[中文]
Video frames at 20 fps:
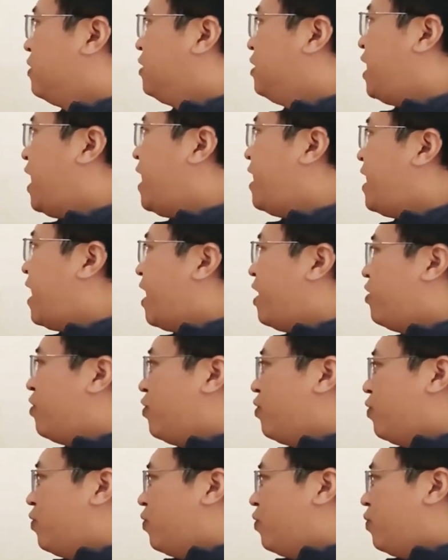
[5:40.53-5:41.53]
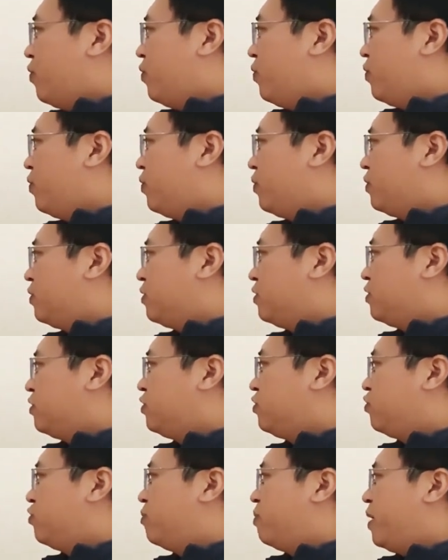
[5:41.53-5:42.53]
再然后
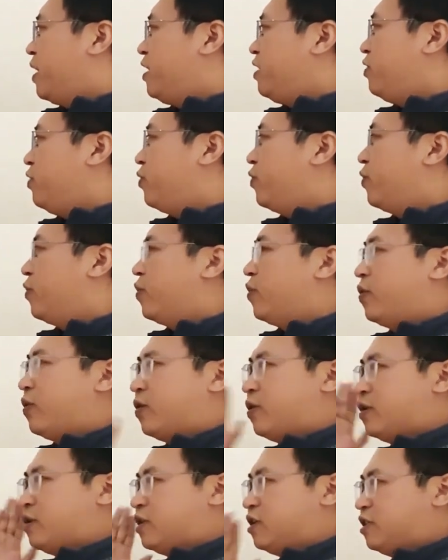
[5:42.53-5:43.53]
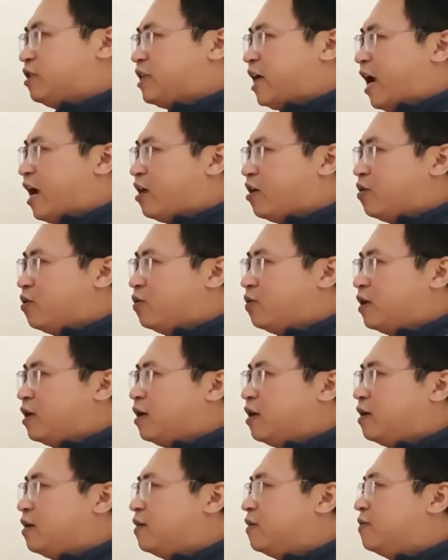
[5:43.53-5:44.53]
就没有然后了。